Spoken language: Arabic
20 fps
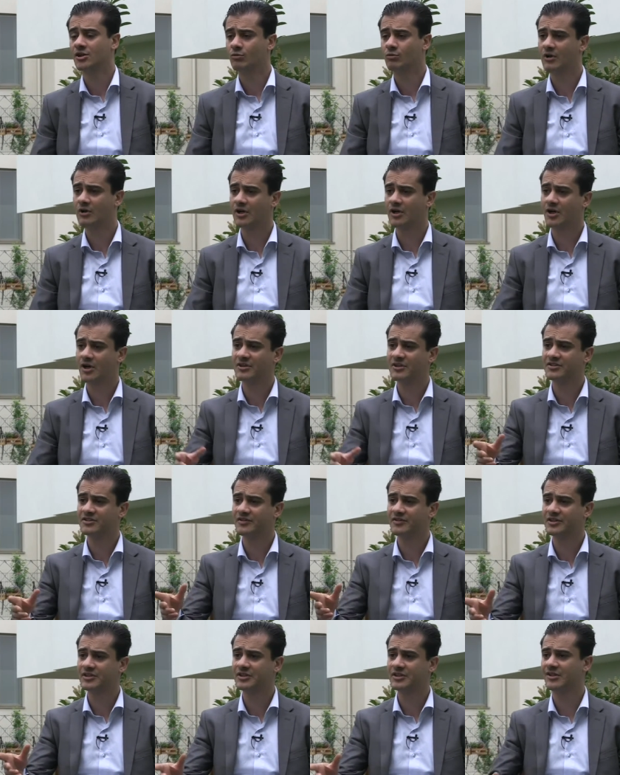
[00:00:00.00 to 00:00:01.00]
وكما
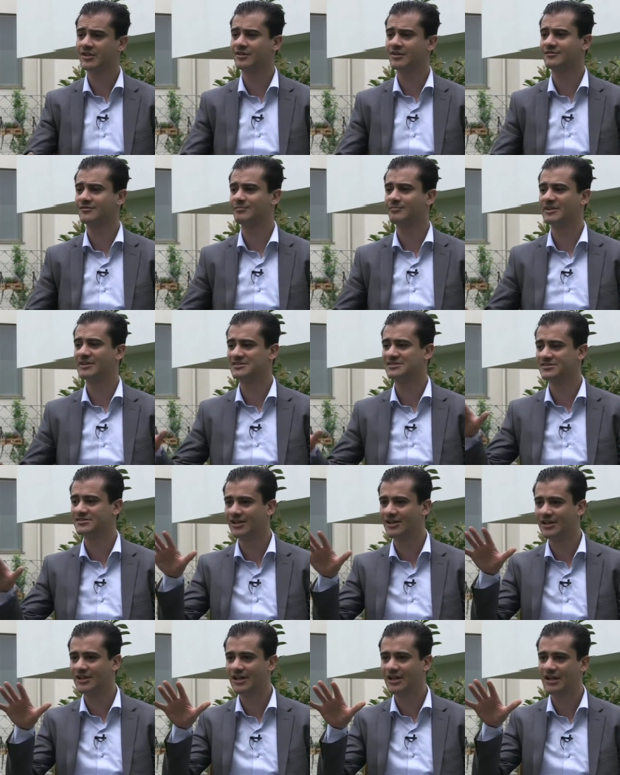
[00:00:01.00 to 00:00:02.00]
تفضلت بسط
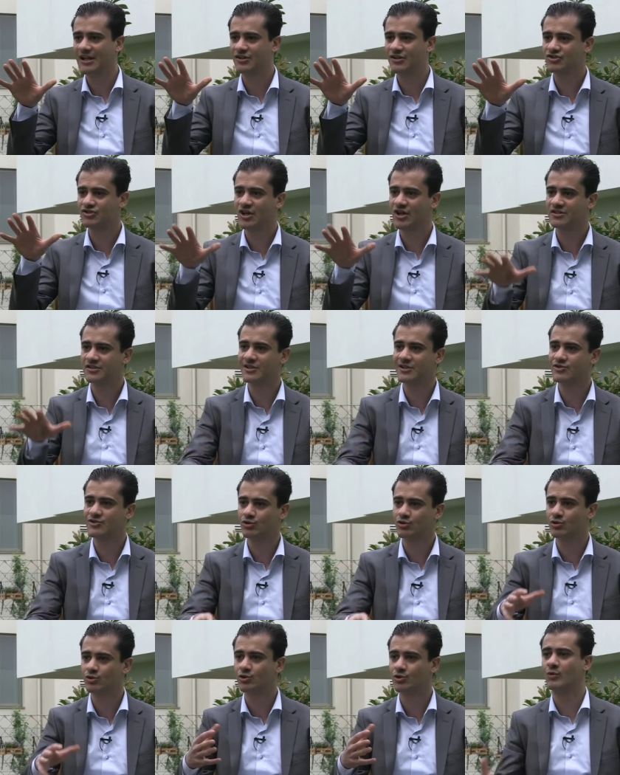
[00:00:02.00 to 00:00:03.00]
الأشخاص
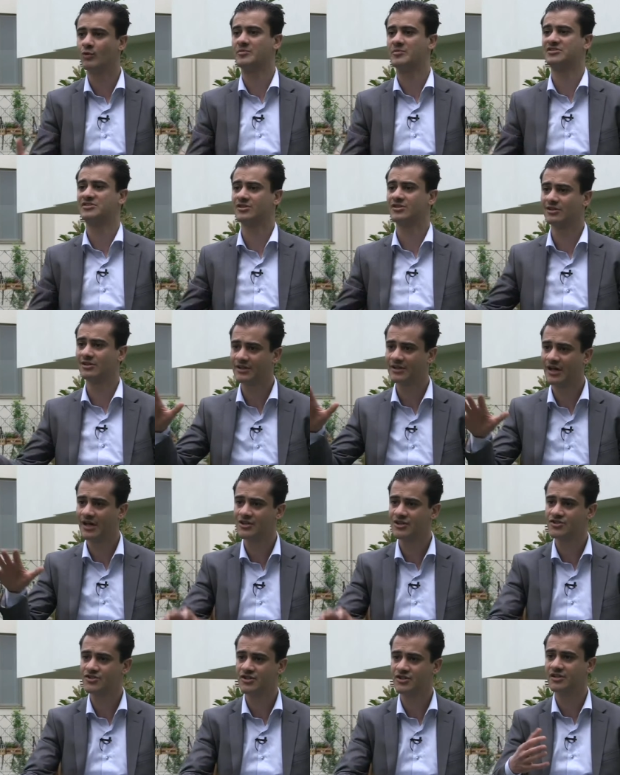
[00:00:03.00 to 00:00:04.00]
الجدد وبالسلطة
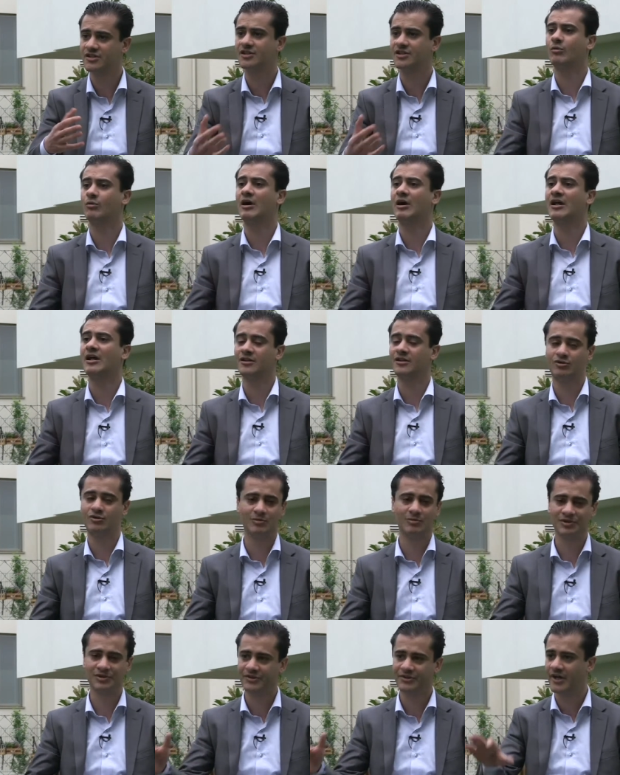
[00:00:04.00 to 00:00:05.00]
الجديدة
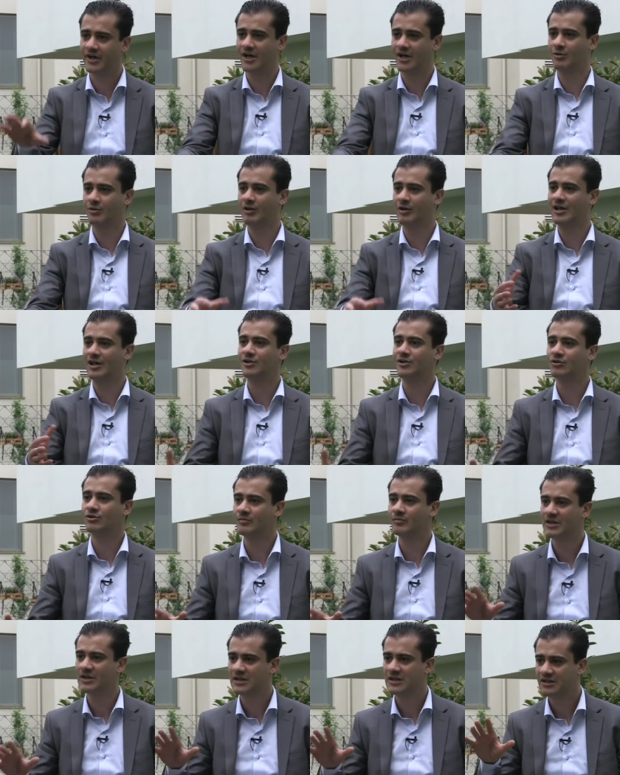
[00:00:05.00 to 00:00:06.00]
وعليكم الطاعة
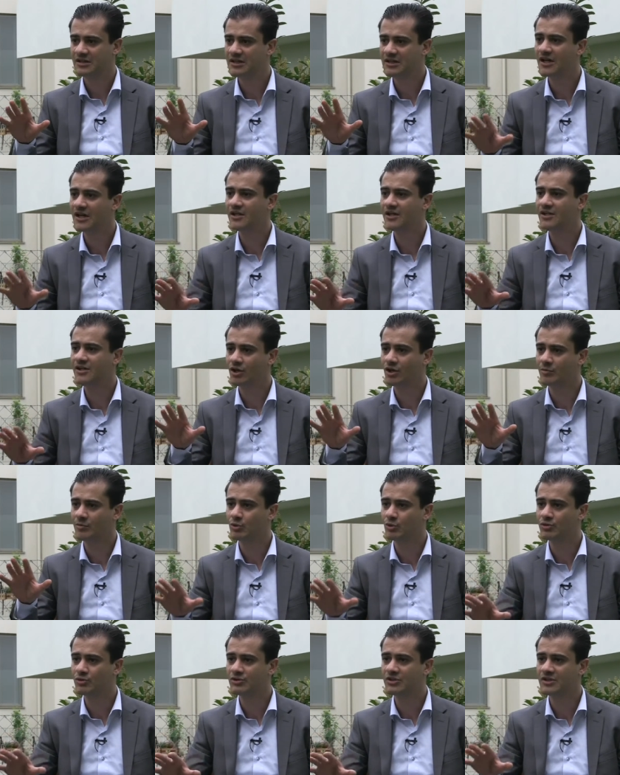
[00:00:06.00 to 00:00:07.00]
وعليكم يعني
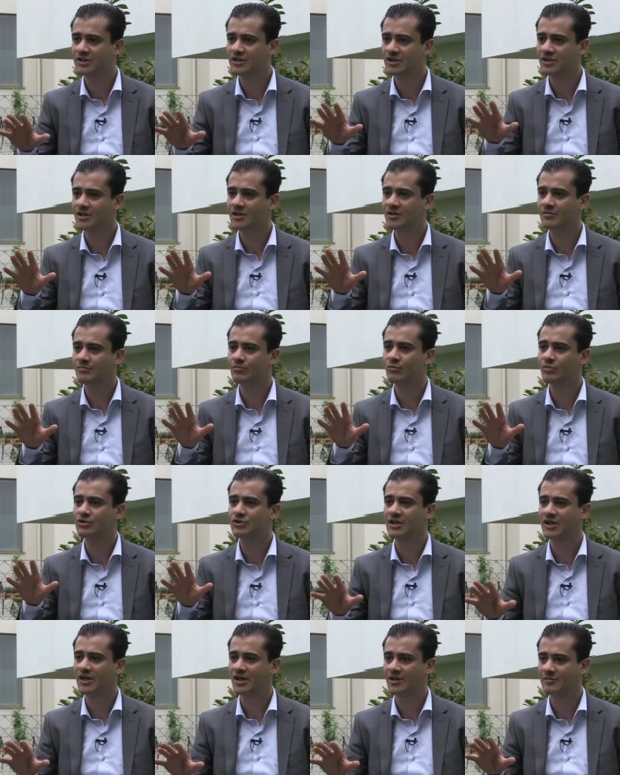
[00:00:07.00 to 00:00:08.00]
عبودية
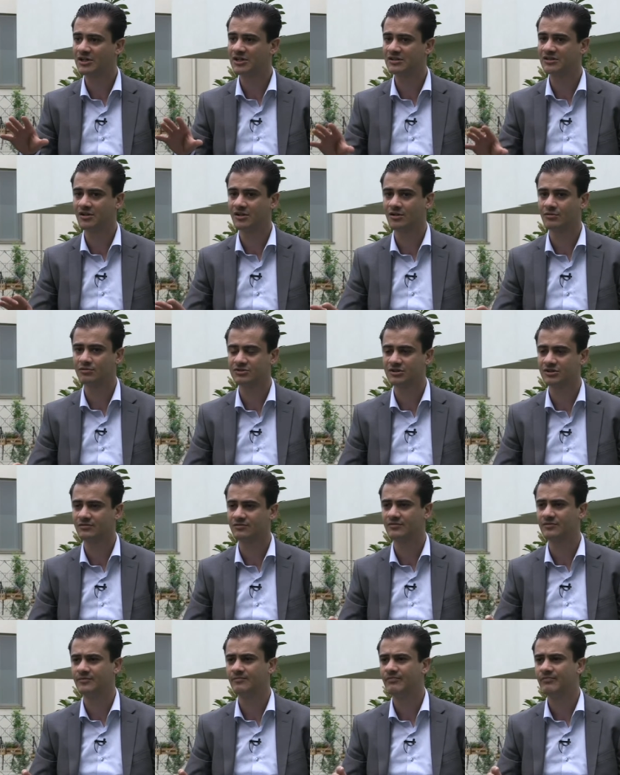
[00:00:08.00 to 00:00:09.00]
متكاملة الأوصاف
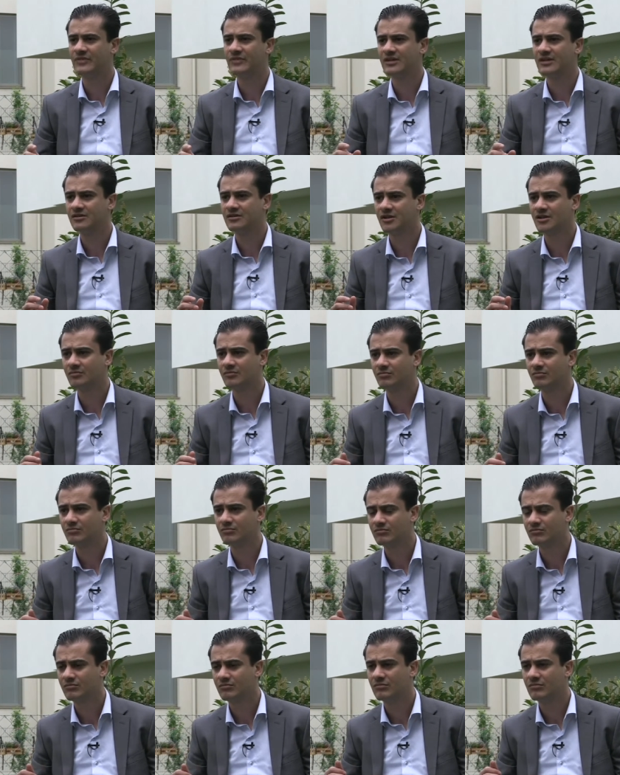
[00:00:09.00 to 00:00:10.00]
طيب
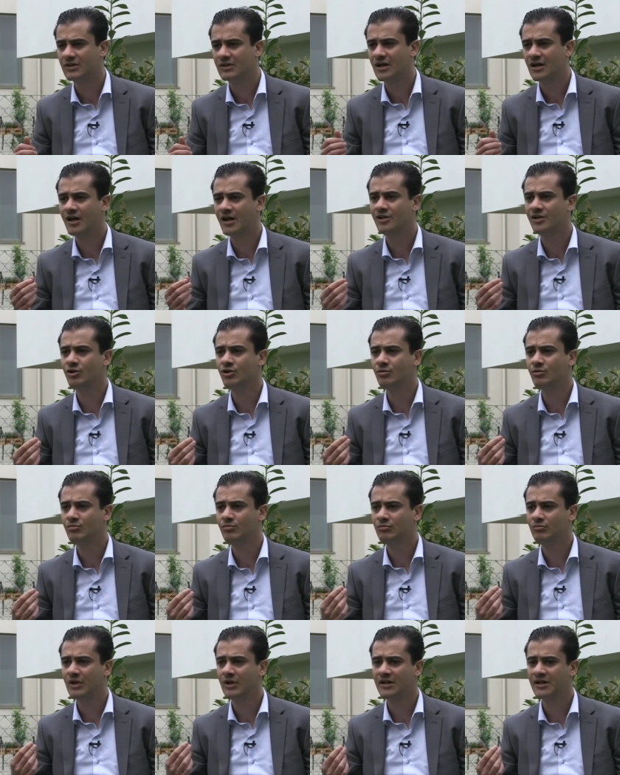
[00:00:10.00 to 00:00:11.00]
اليوم
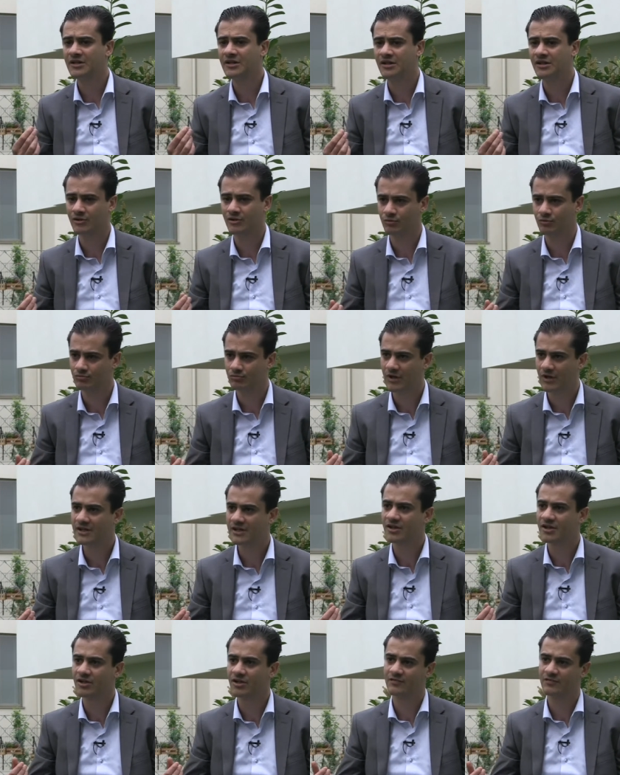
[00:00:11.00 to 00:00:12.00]
أين نحن؟
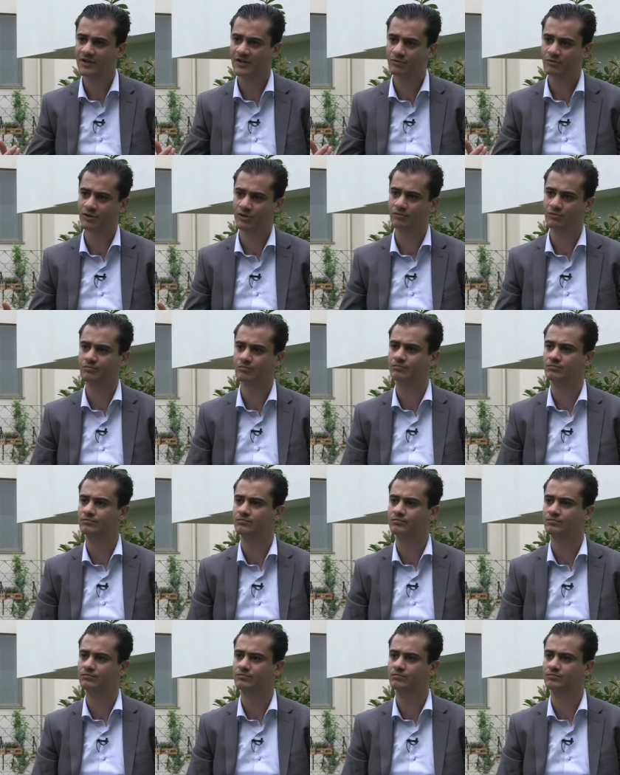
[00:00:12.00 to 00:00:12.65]
أين نقف نحن اليوم؟